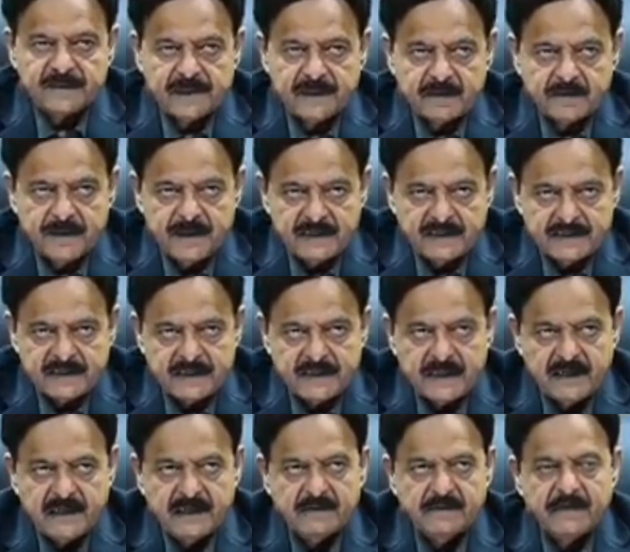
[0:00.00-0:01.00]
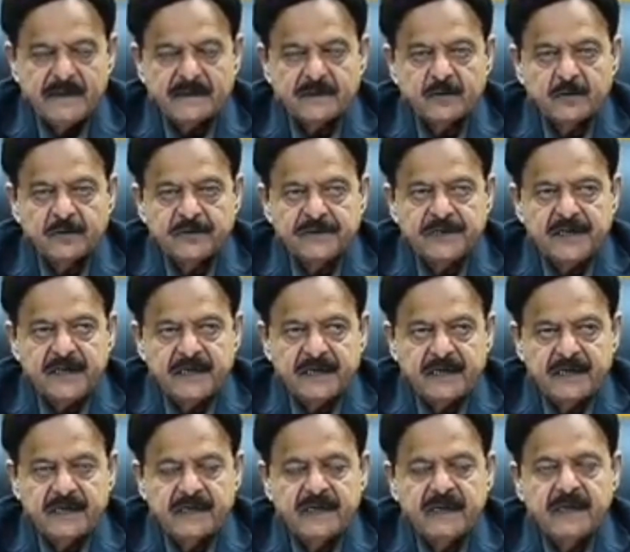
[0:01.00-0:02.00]
चेयरमैन ने महसूस
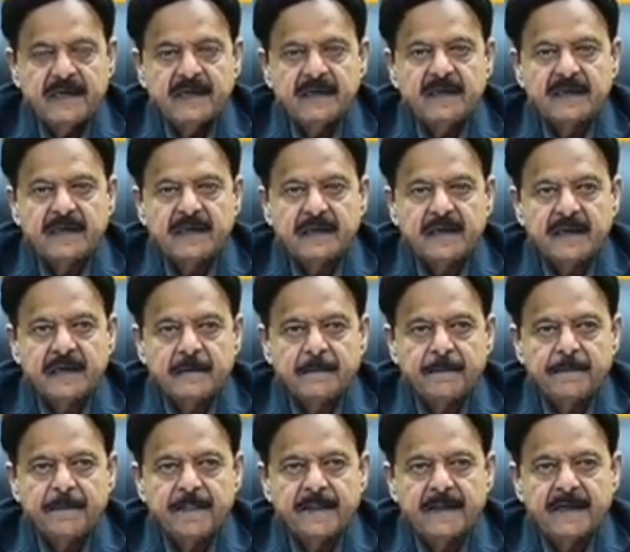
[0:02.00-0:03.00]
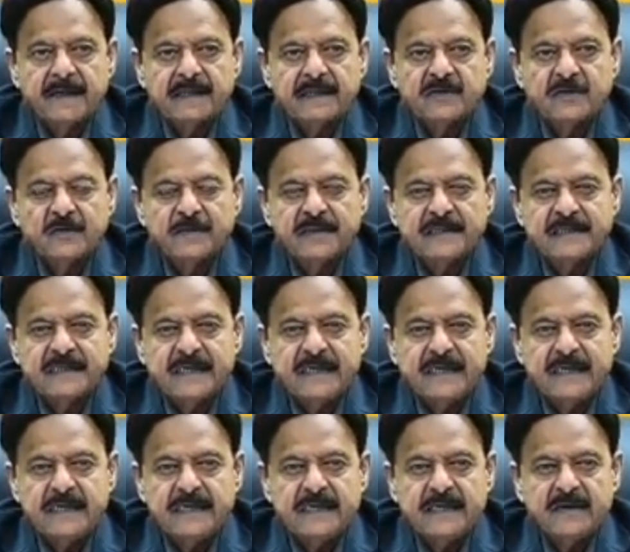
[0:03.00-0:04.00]
किया कि जो बच्चे
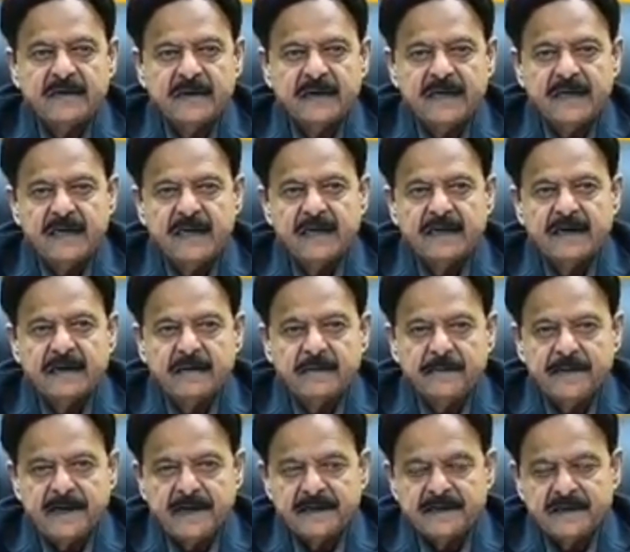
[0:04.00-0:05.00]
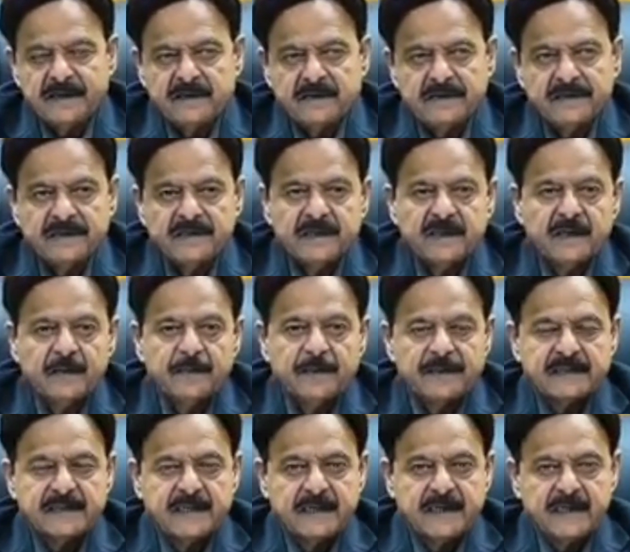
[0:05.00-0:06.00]
डी और ई e ग्रेड में आते हैं और जिनकी
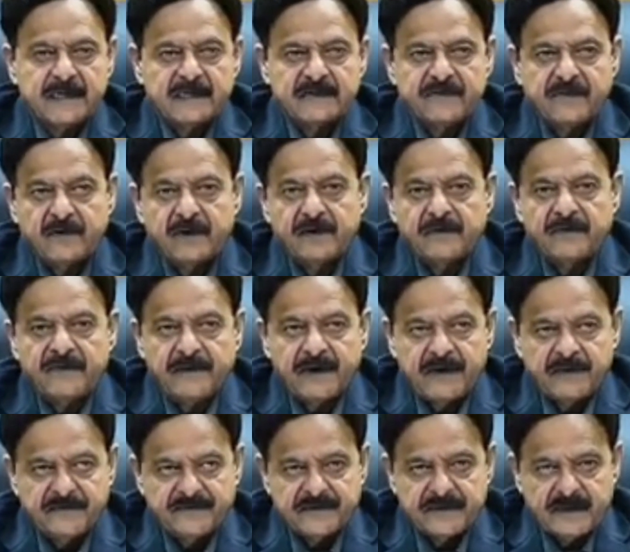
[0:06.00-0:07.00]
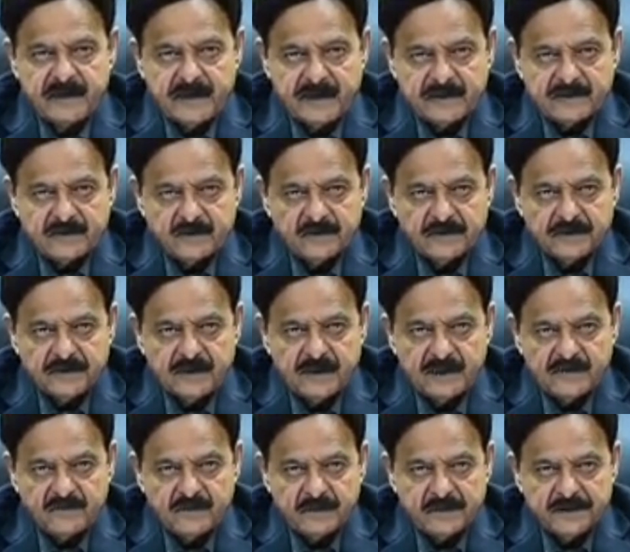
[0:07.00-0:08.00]
परसेंटेज 45 से लेस होती
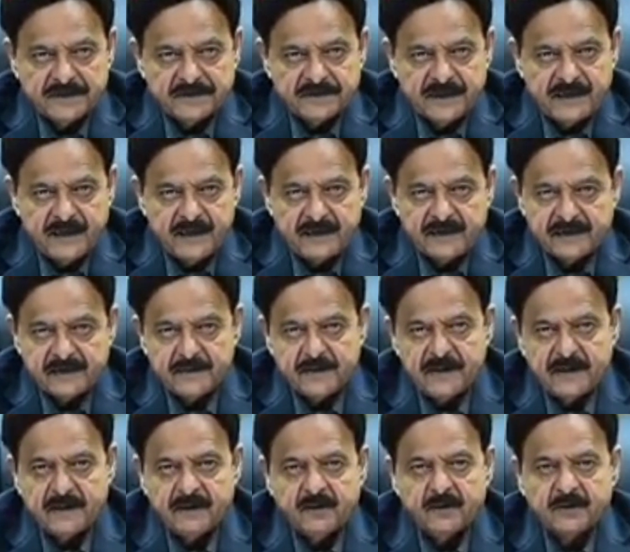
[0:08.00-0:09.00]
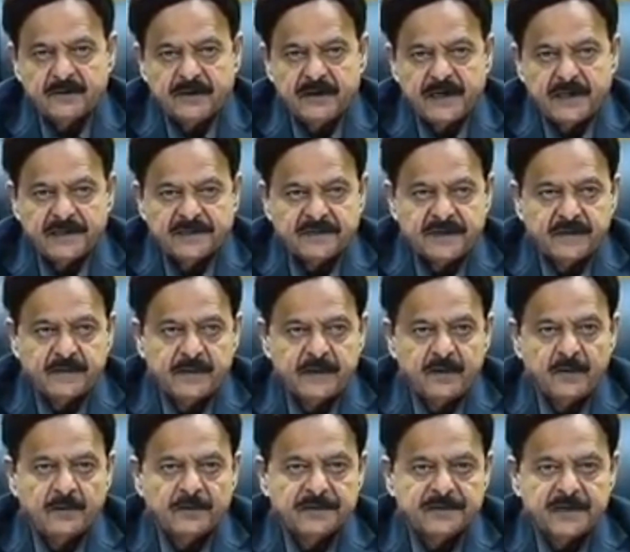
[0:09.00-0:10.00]
है वो बच्चे एलिजिबल नहीं होते किसी भी
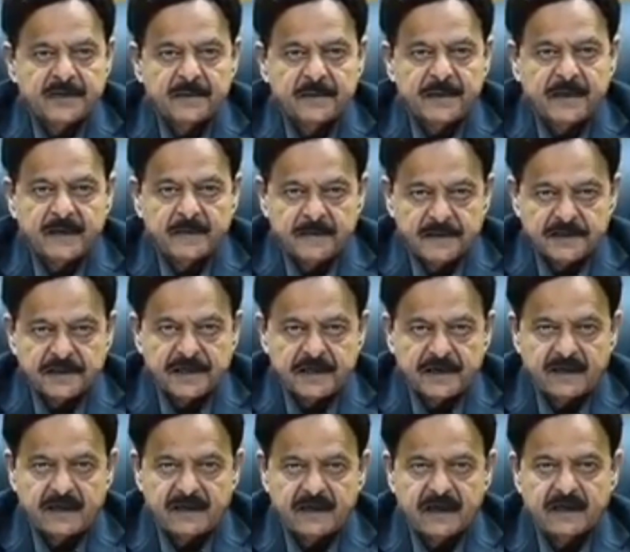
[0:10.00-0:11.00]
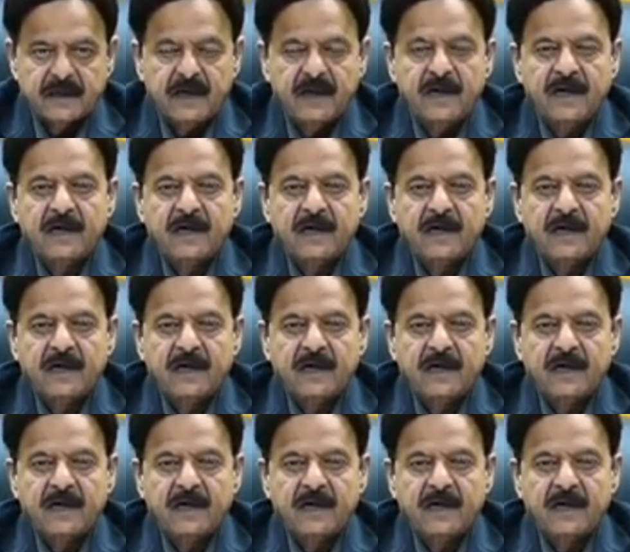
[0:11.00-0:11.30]
यूनिवर्सिटी में एडमिशन के लिए